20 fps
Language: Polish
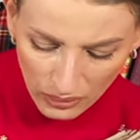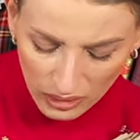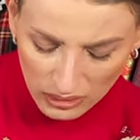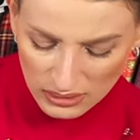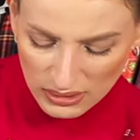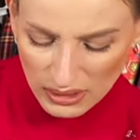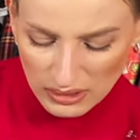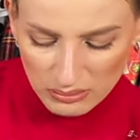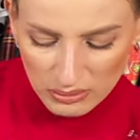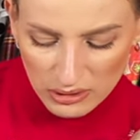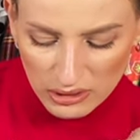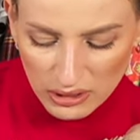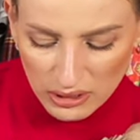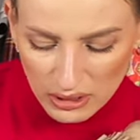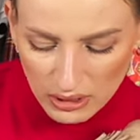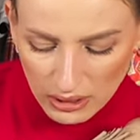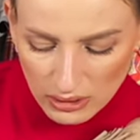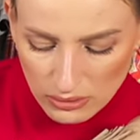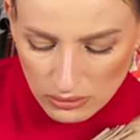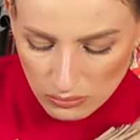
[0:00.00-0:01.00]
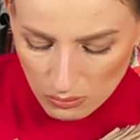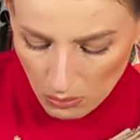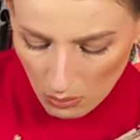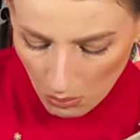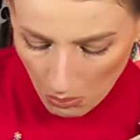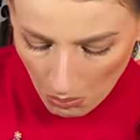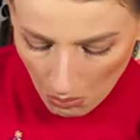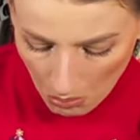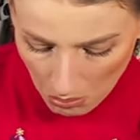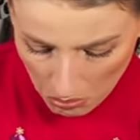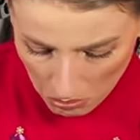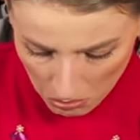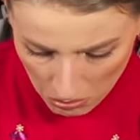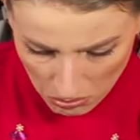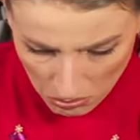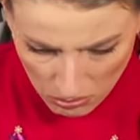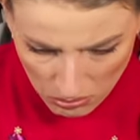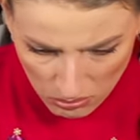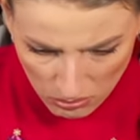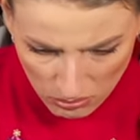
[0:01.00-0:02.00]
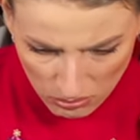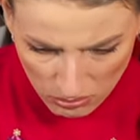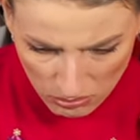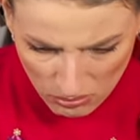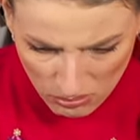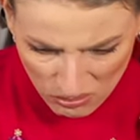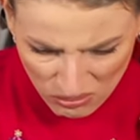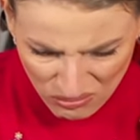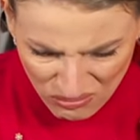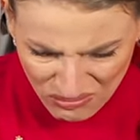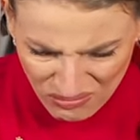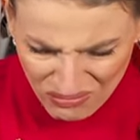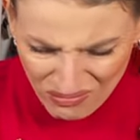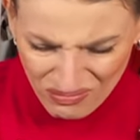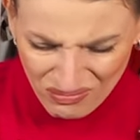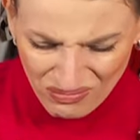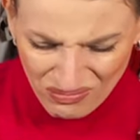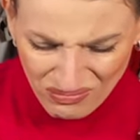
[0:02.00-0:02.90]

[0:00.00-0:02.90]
i zaraz będę kichać. Mm